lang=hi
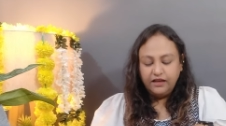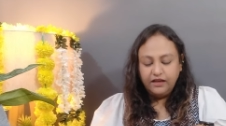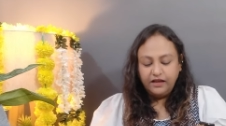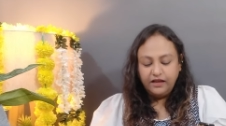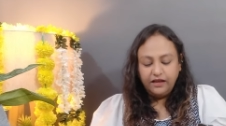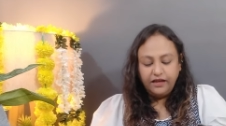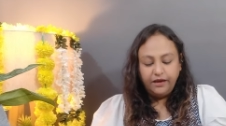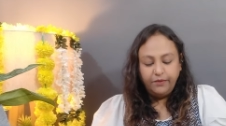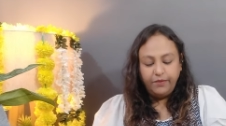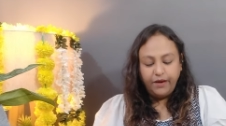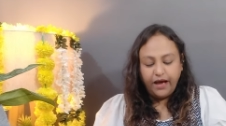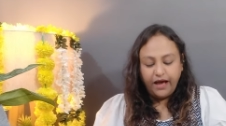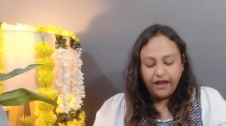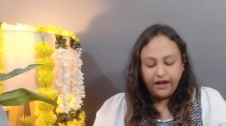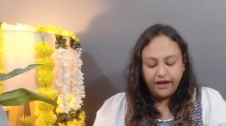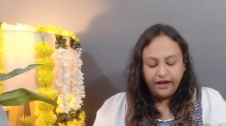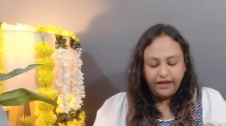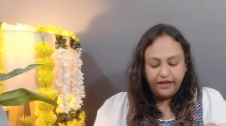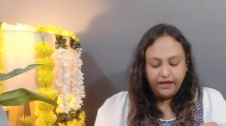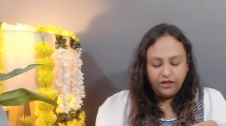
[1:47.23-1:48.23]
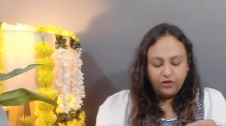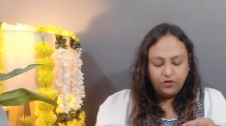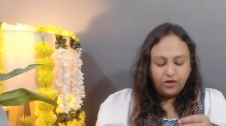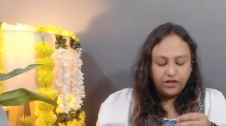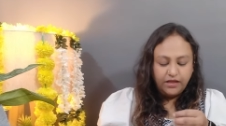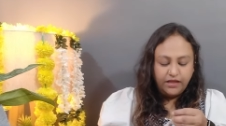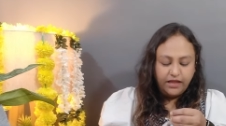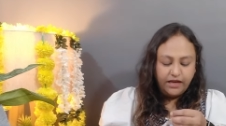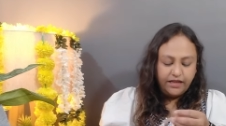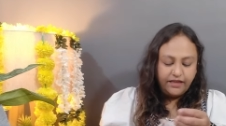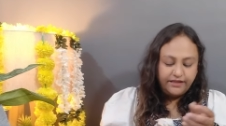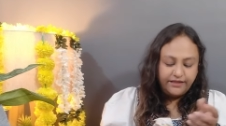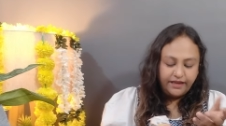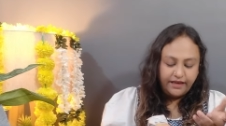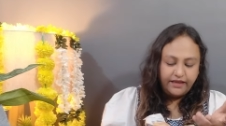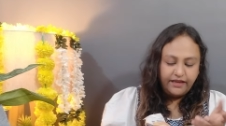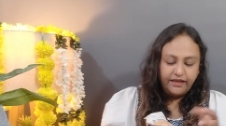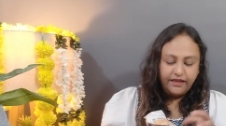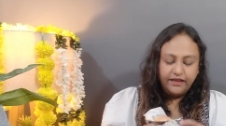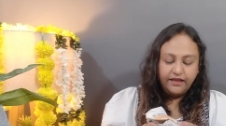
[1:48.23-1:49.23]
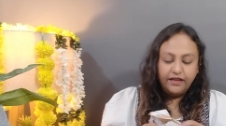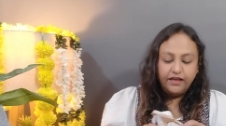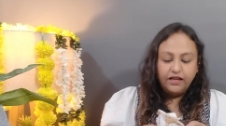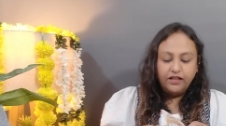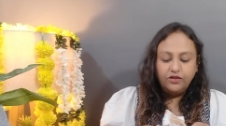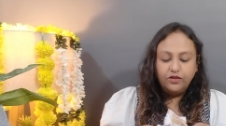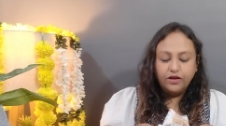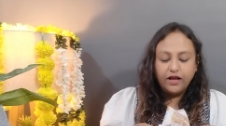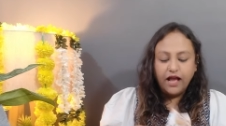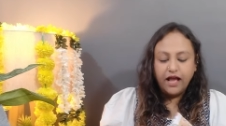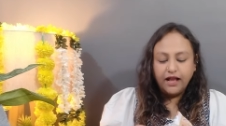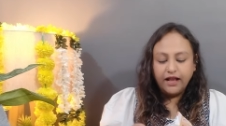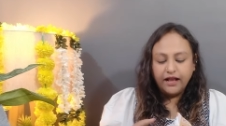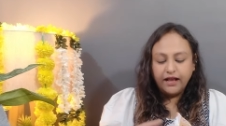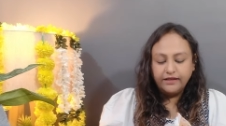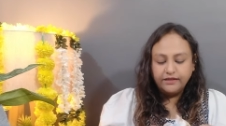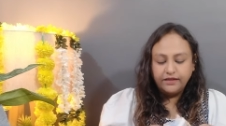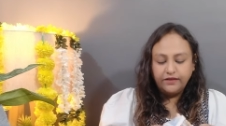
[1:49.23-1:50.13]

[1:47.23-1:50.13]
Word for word: ये बाहर नहीं है तो अंदर ही सही तो कहाँ कहाँ